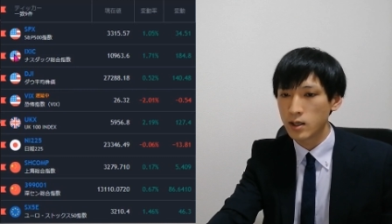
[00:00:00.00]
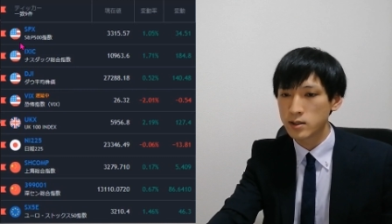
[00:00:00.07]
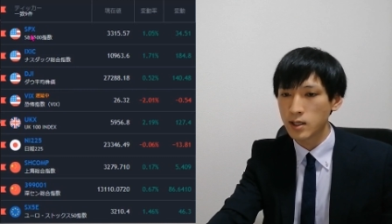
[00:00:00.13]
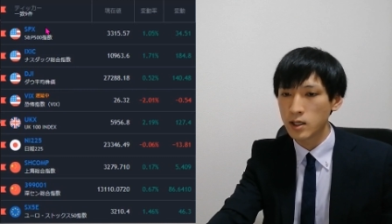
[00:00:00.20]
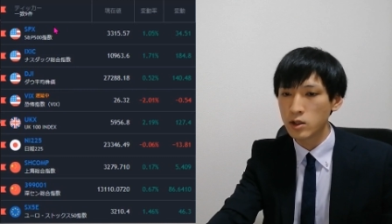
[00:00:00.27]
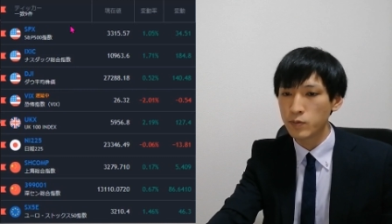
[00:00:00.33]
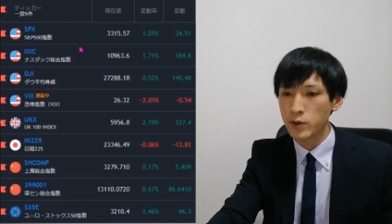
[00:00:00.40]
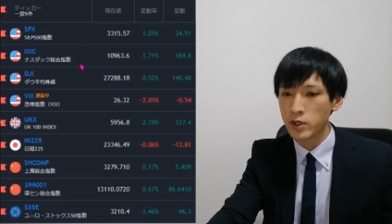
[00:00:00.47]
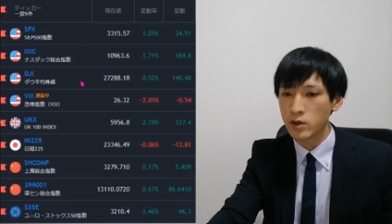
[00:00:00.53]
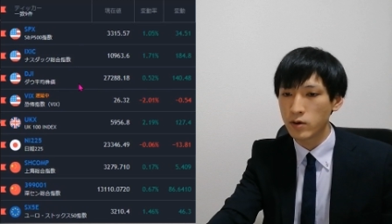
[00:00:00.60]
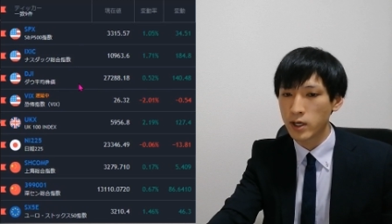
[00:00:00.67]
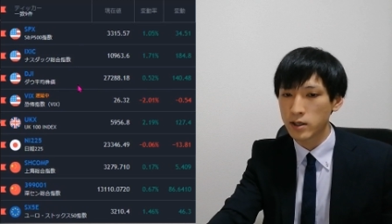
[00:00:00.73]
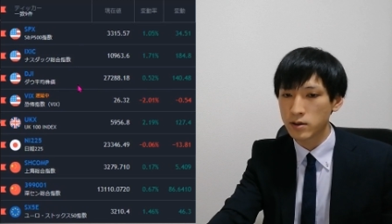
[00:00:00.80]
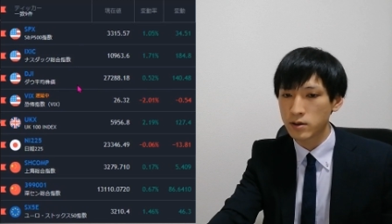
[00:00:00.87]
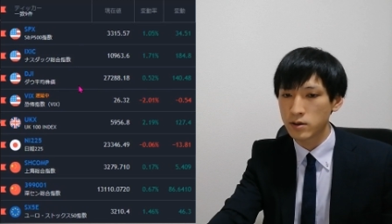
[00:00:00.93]

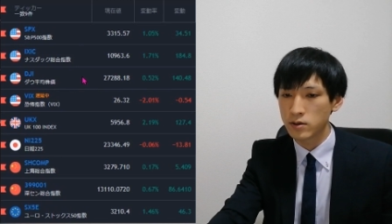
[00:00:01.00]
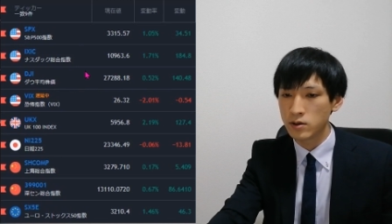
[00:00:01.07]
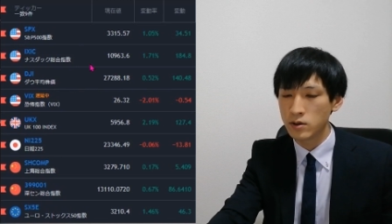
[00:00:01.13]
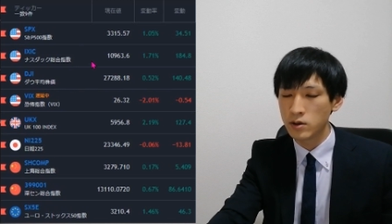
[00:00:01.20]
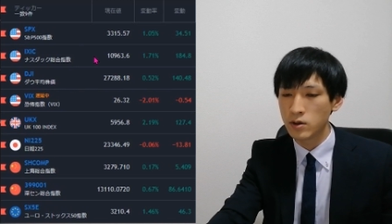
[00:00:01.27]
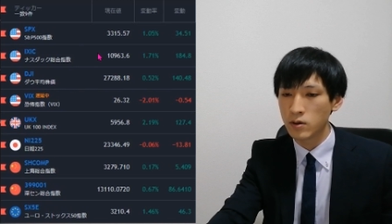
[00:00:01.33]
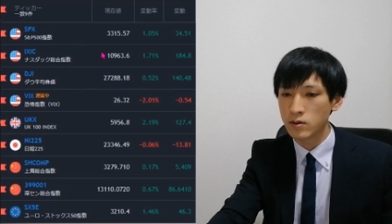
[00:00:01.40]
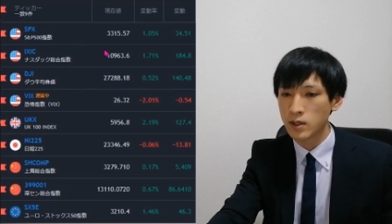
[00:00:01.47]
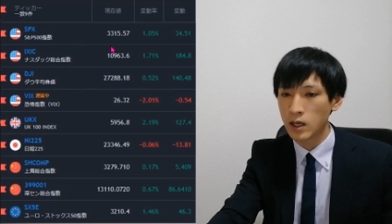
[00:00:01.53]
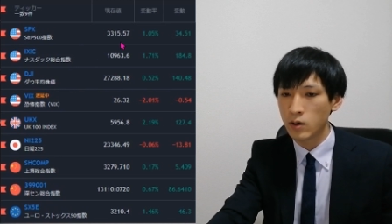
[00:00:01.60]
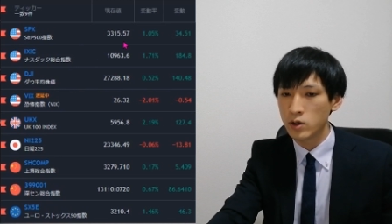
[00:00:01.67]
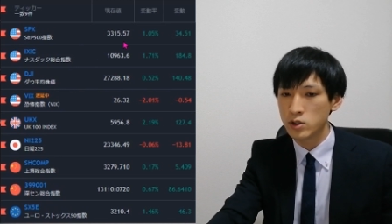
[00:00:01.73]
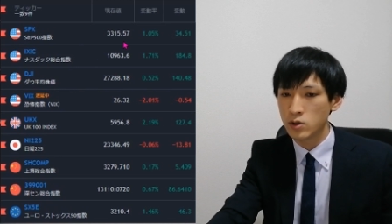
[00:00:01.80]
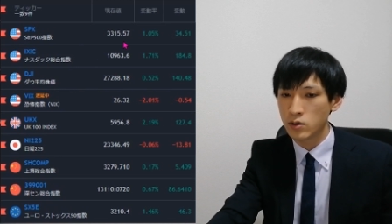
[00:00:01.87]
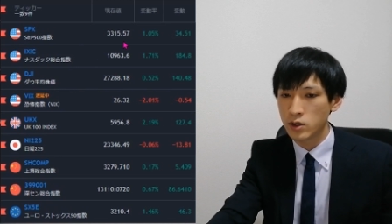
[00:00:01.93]
S&P500、
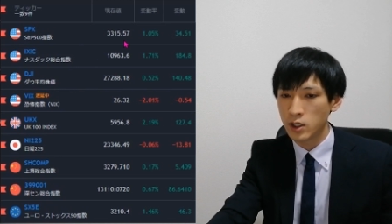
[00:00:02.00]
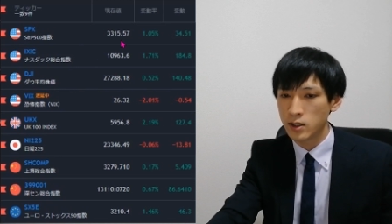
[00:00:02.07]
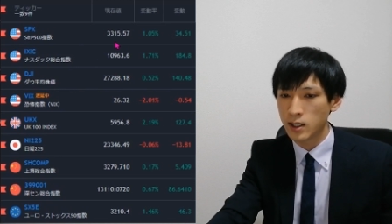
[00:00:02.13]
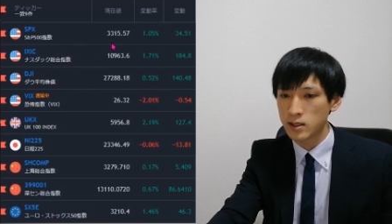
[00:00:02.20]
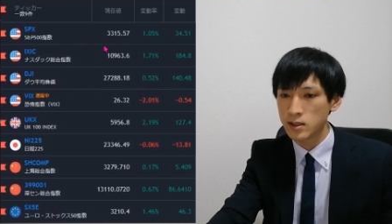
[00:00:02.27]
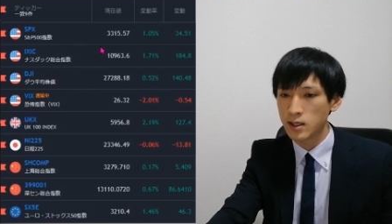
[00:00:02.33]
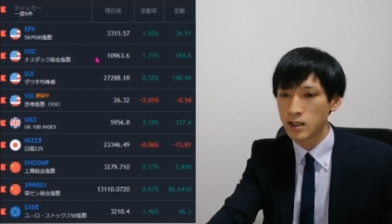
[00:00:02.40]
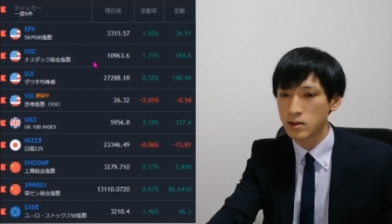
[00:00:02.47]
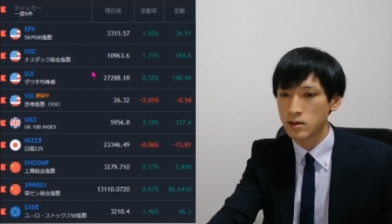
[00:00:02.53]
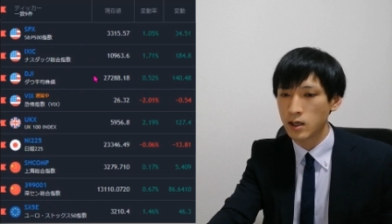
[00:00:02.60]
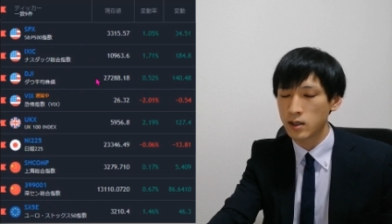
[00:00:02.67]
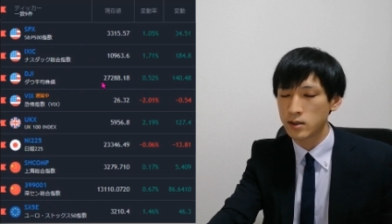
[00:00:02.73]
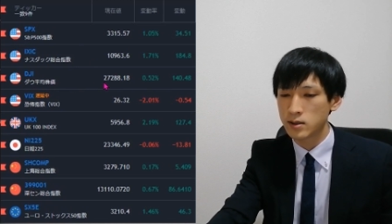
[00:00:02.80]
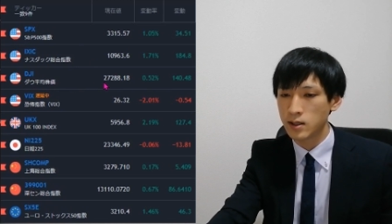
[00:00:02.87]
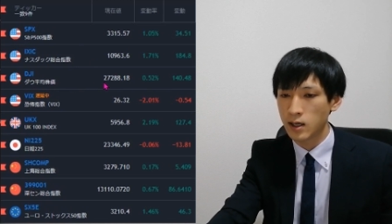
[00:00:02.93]
ニューヨークダウ以上にナスダックが
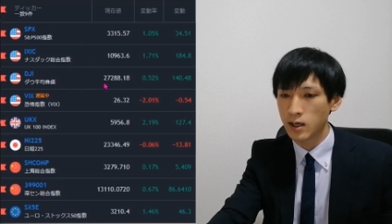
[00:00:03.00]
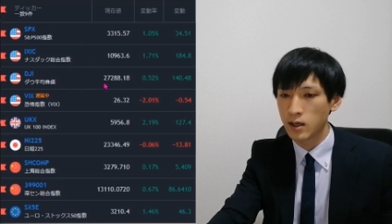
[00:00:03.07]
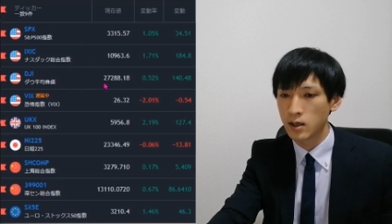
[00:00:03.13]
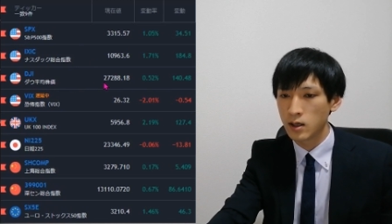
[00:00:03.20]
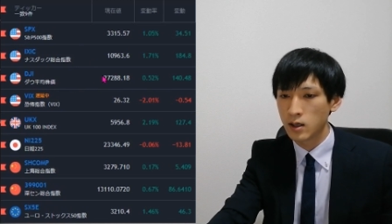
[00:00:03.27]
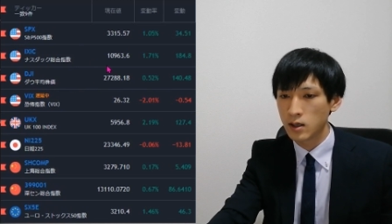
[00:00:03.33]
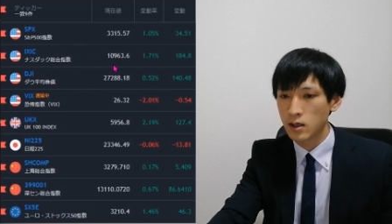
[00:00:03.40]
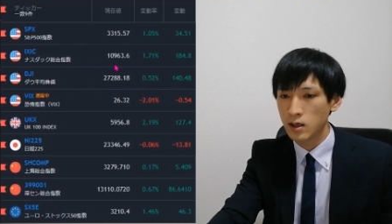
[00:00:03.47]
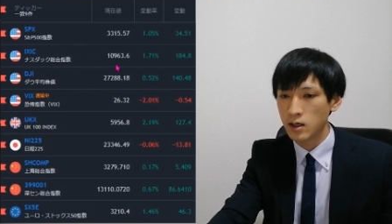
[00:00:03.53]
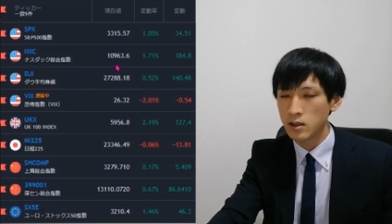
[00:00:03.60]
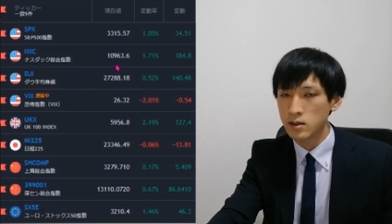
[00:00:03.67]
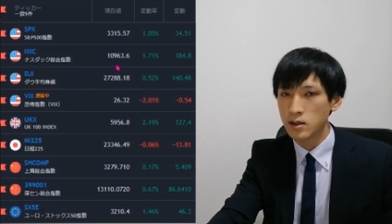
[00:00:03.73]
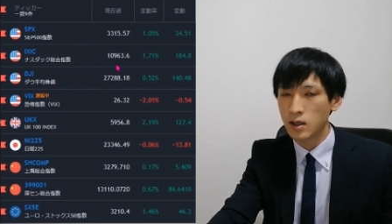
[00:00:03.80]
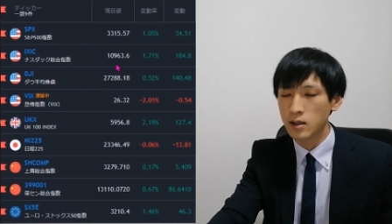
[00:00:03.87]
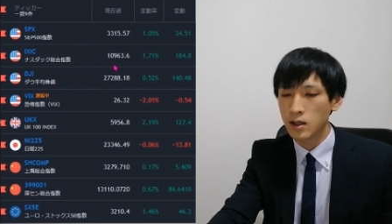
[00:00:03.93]
ですね、
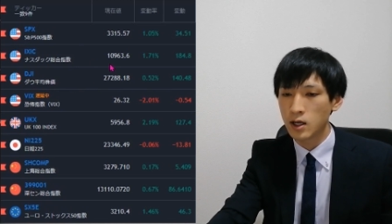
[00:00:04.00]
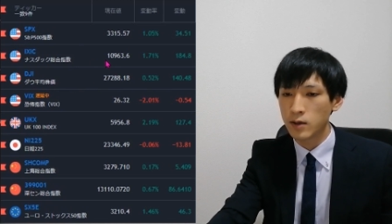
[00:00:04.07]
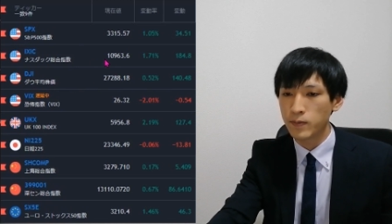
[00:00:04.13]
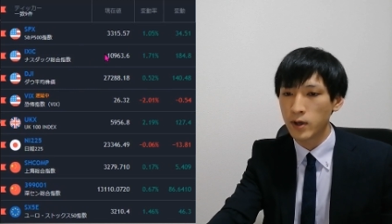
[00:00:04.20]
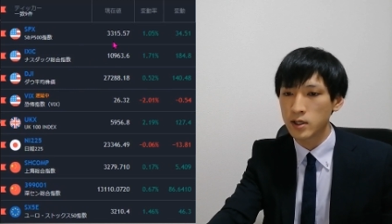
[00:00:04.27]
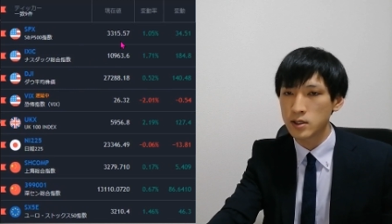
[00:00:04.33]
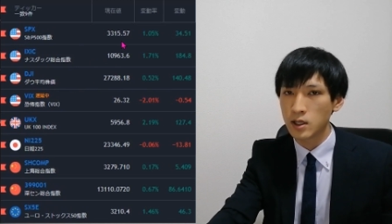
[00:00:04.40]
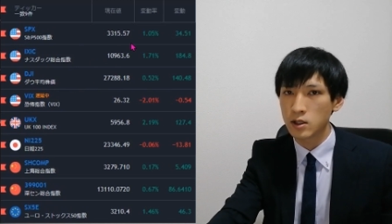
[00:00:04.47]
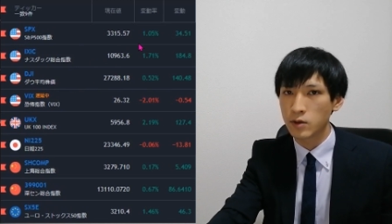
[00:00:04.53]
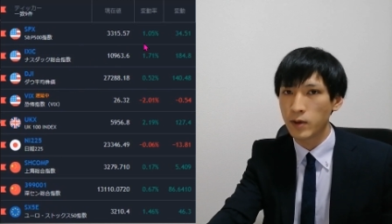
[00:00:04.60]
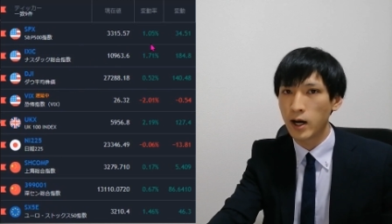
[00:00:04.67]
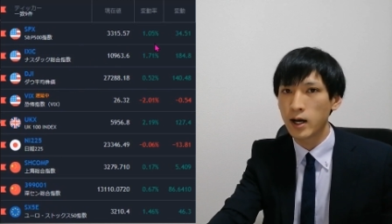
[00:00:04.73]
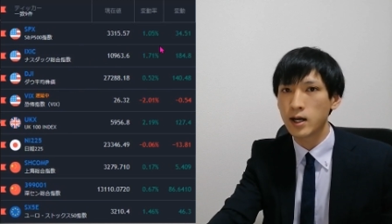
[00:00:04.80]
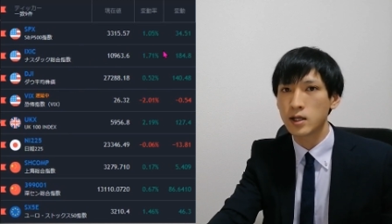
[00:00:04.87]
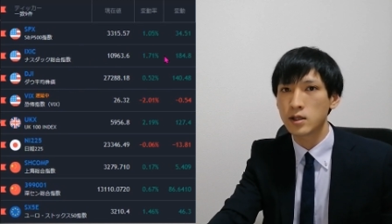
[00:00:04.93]
1.7%も
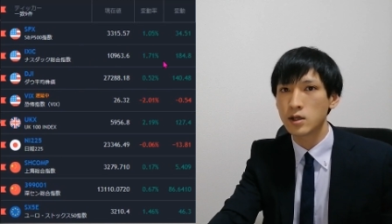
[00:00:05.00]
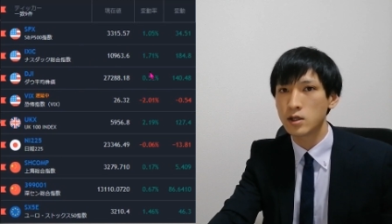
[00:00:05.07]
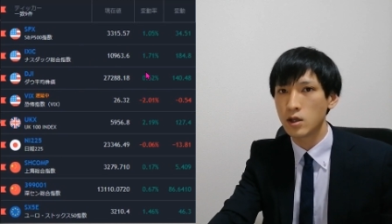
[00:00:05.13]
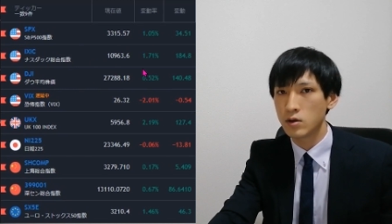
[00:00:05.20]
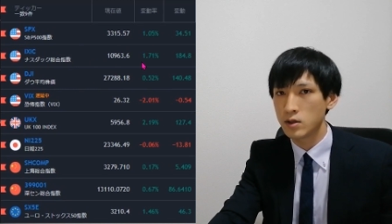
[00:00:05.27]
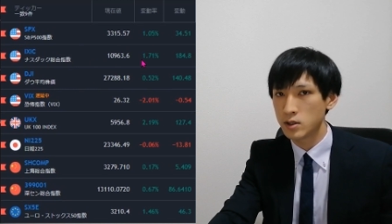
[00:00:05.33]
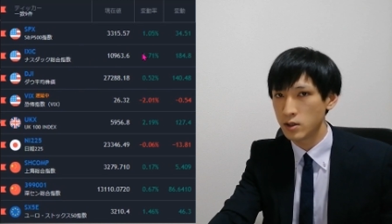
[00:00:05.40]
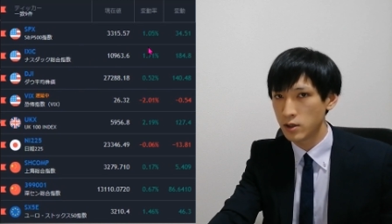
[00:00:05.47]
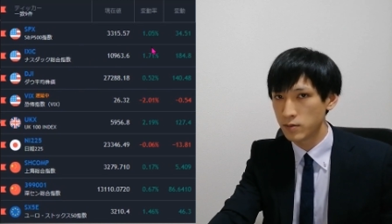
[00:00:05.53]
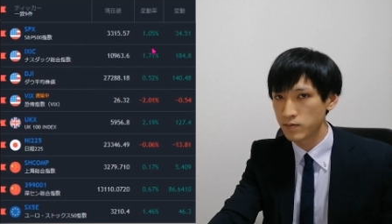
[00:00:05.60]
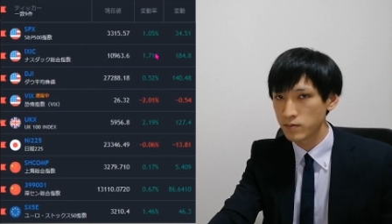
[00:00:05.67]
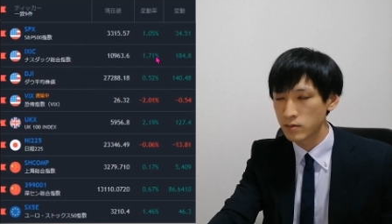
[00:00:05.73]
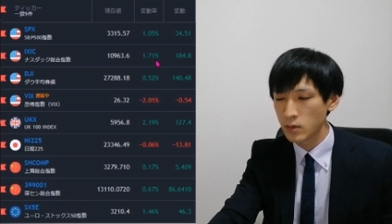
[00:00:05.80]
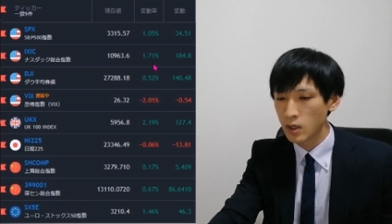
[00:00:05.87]
上がってきてるんですよ。